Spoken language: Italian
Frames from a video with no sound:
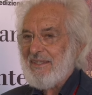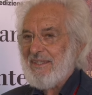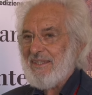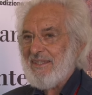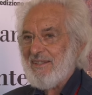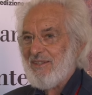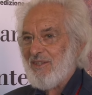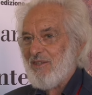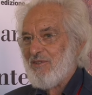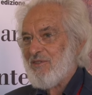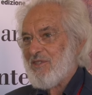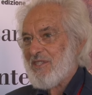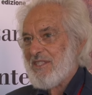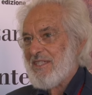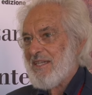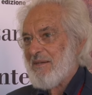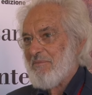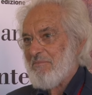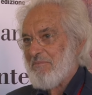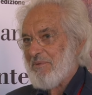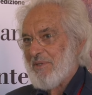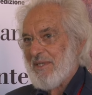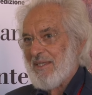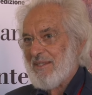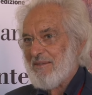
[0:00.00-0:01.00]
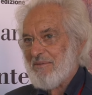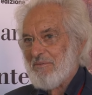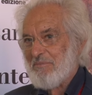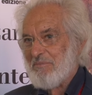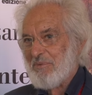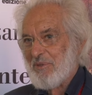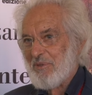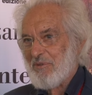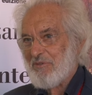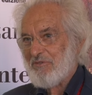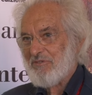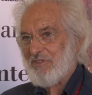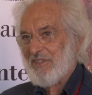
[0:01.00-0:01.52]
non sempre il
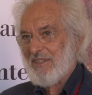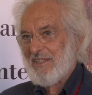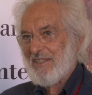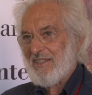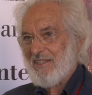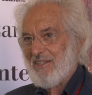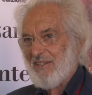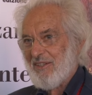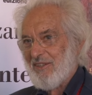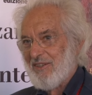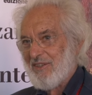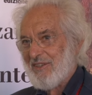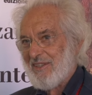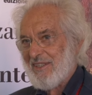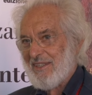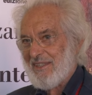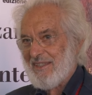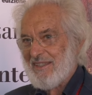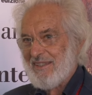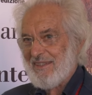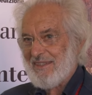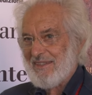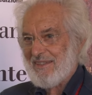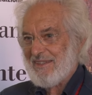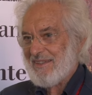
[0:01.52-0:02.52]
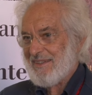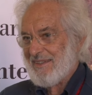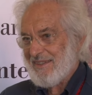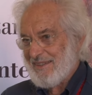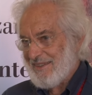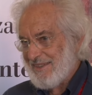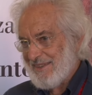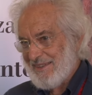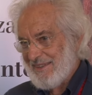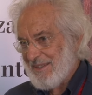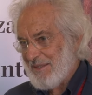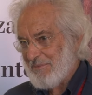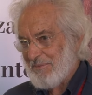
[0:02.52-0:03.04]
profilo
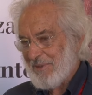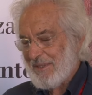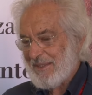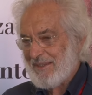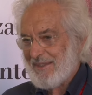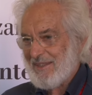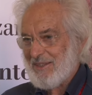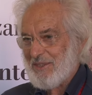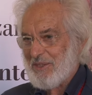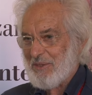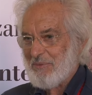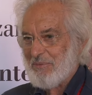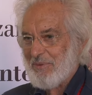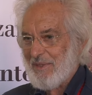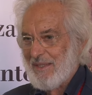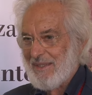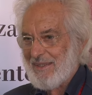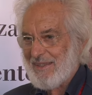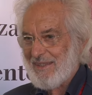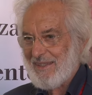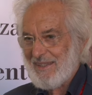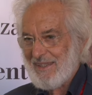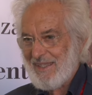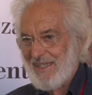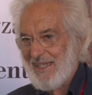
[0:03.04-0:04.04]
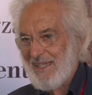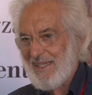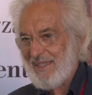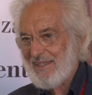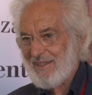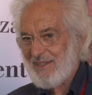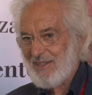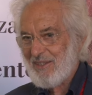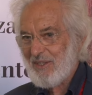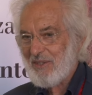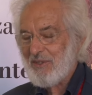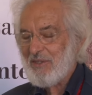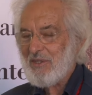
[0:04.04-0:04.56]
dei partecipanti è
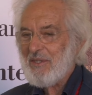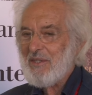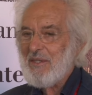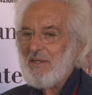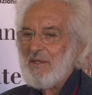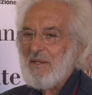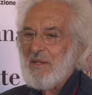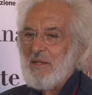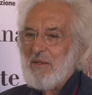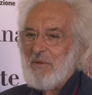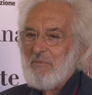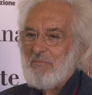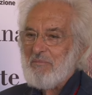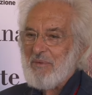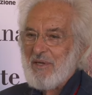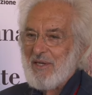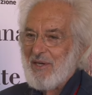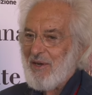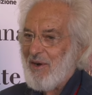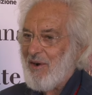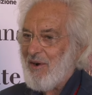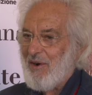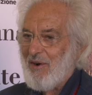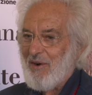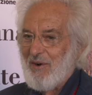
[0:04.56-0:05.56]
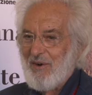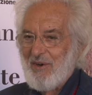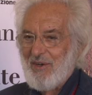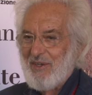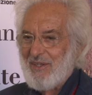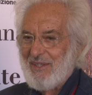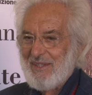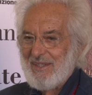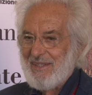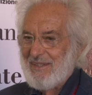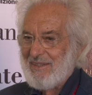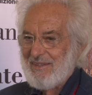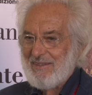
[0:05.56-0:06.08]
alto, però
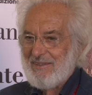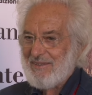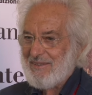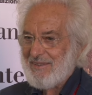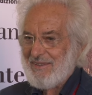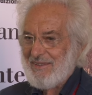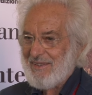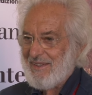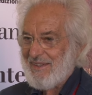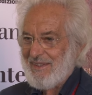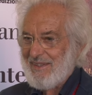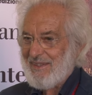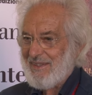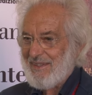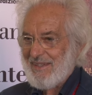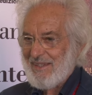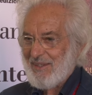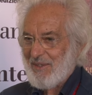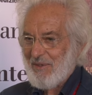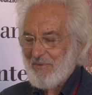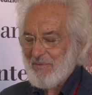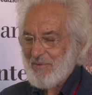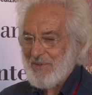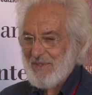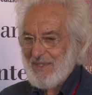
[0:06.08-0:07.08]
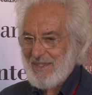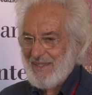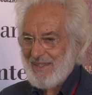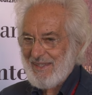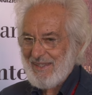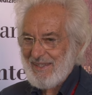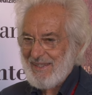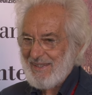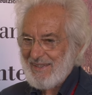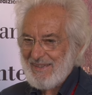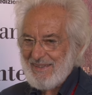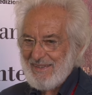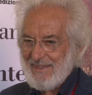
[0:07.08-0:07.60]
eh, è, come
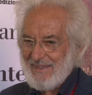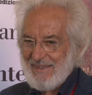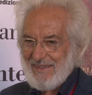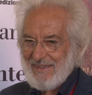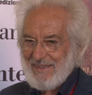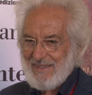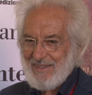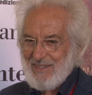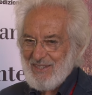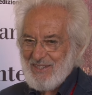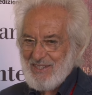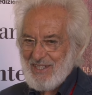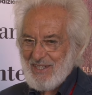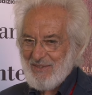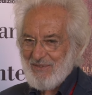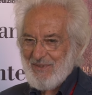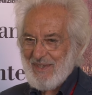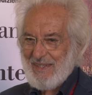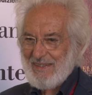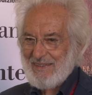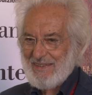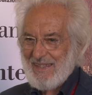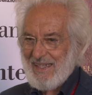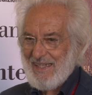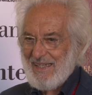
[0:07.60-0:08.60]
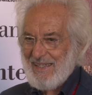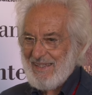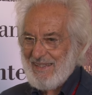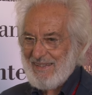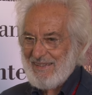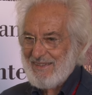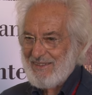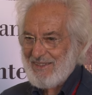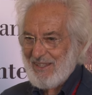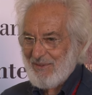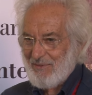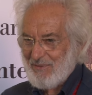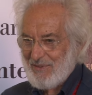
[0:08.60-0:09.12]
dire c'è un
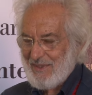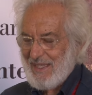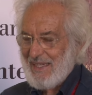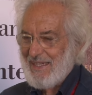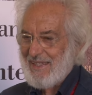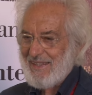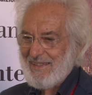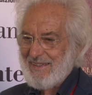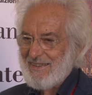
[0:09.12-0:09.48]
tale